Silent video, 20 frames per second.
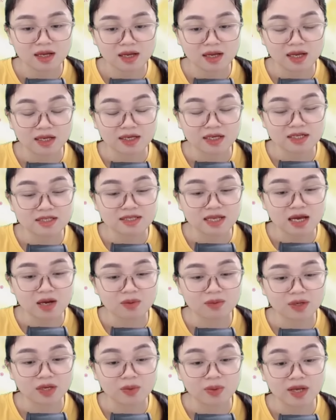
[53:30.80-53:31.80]
Anh nghĩ
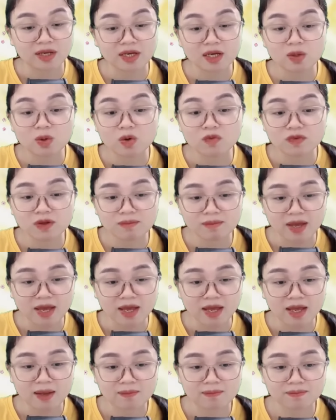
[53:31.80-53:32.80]
sao nếu anh kết hôn với mẹ
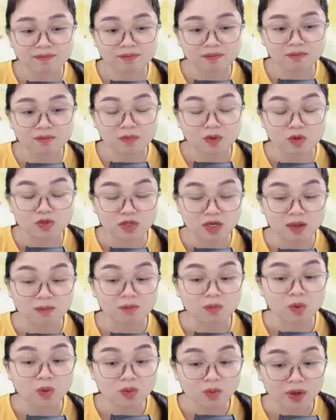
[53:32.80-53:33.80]
em Rồi
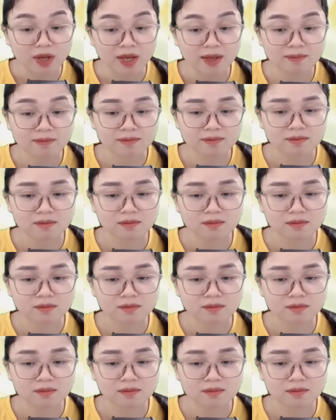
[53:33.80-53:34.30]
làm bố của em